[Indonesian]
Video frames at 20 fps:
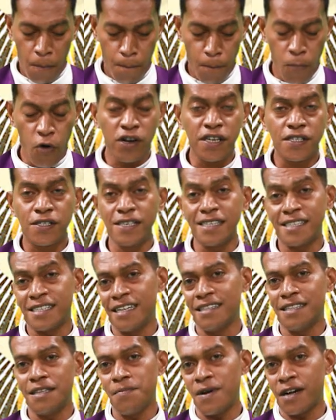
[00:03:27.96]
Moris ne
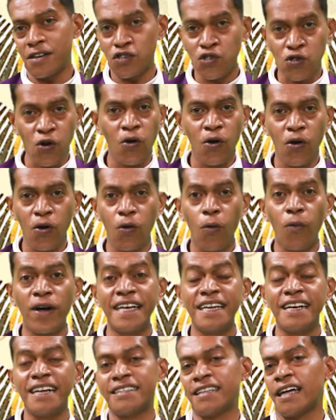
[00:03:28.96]
sente bak solok
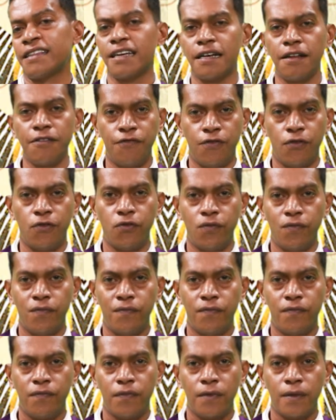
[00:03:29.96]
wanjira ita hatene fo.
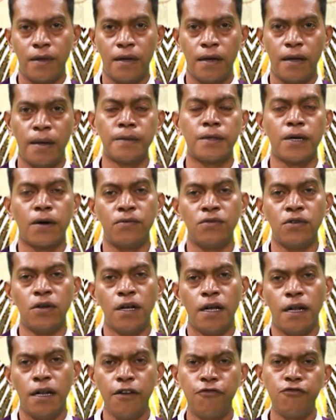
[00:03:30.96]
Então,
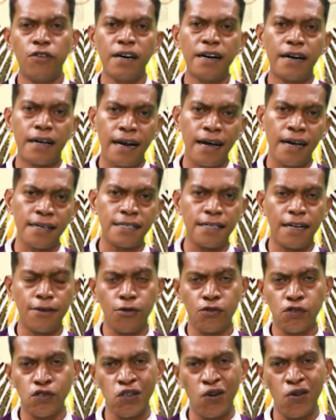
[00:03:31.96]
le fo
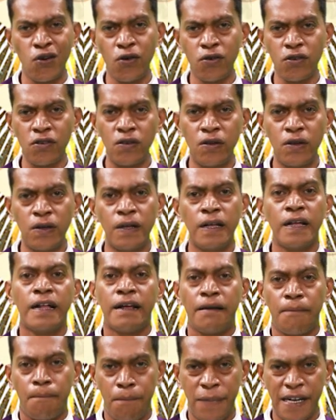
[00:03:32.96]
nok solok
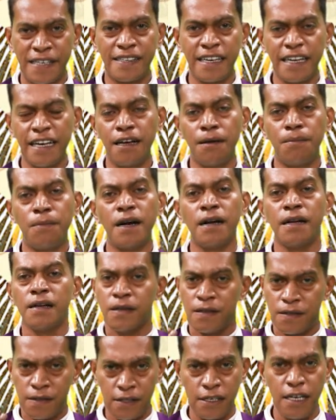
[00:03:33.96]
baseaba
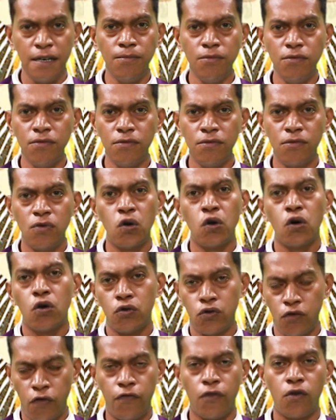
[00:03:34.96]
sim
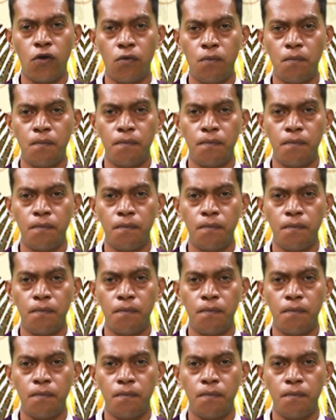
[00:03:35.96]
no fo.